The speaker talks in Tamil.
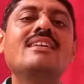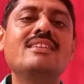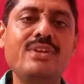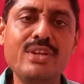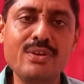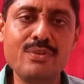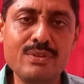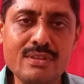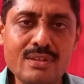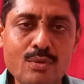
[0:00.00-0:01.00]
வீடியோ வந்து
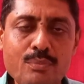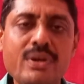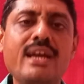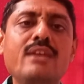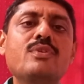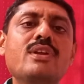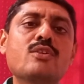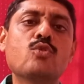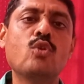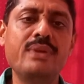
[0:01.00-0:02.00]
ரொம்ப ஹெல்ப்ஃபுல்லாக இருக்கும்
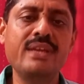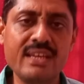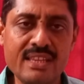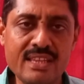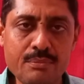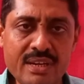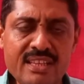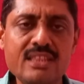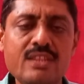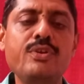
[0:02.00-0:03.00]
அப்படிங்கிறத நம்புகிறேன் இந்த
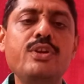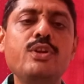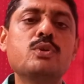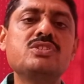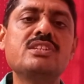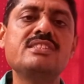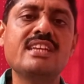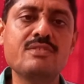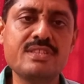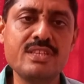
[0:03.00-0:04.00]
வீடியோ பிடிச்சிருந்துச்சின்னா
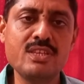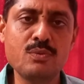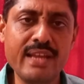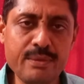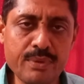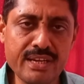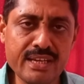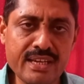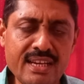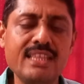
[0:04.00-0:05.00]
அவசியம் லைக் பண்ணுங்கள்
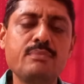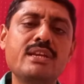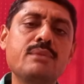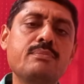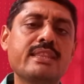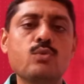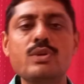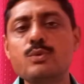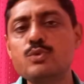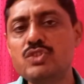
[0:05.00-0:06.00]
அதே மாதிரி மற்றவங்களுக்கும்
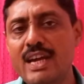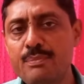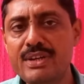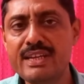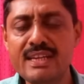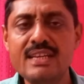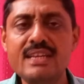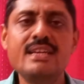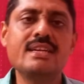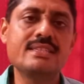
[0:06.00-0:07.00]
ஷேர் பண்ணுங்கள்
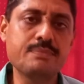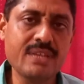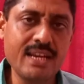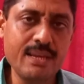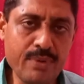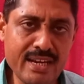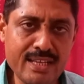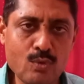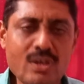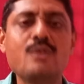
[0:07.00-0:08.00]
சப்ஸ்கிரைப் பண்ணாதவங்க
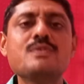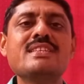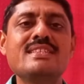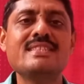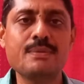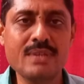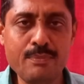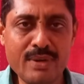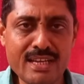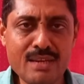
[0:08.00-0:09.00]
அவசியம் சப்ஸ்கிரைப்
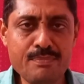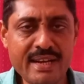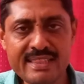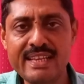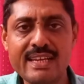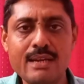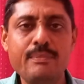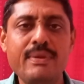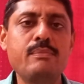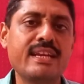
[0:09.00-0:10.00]
பண்ணுங்கள் பக்கத்தில் இருக்கிற பெல்
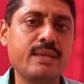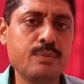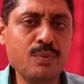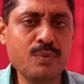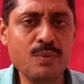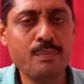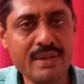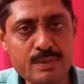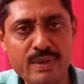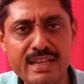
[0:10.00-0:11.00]
பட்டனையும் ப்ரெஸ்
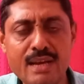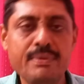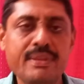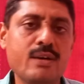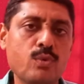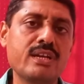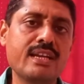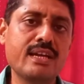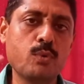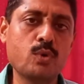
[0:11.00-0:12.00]
பண்ணுங்கள் அப்போ தான் உங்களுக்கு நான்
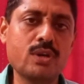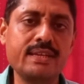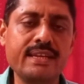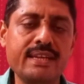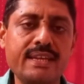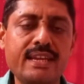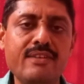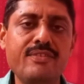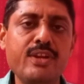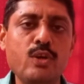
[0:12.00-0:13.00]
போடுற எல்லா
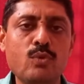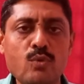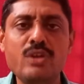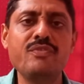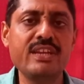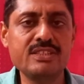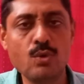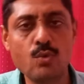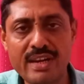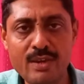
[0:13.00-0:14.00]
வீடியோவும் நோட்டிஃபிகேஷன்
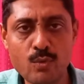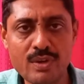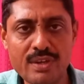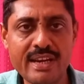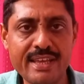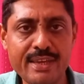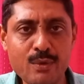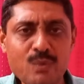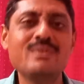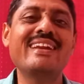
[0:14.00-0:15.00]
உடனே உங்களுக்கு கிடைக்கும் நன்றி